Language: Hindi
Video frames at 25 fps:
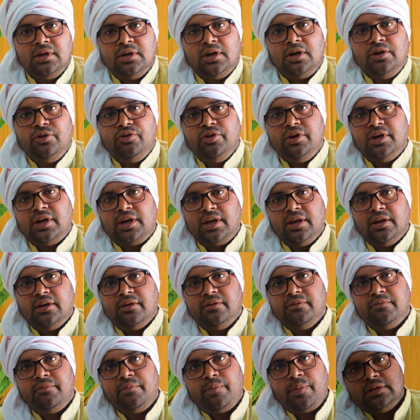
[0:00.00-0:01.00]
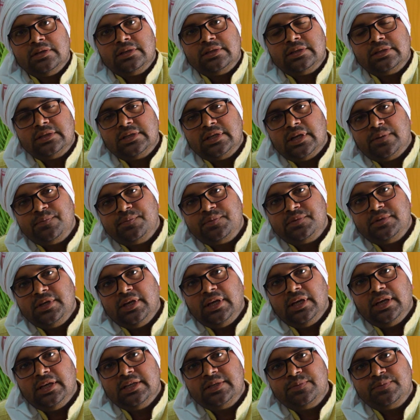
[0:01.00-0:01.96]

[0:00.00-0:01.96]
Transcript: कंटिन्यू रखें सबसे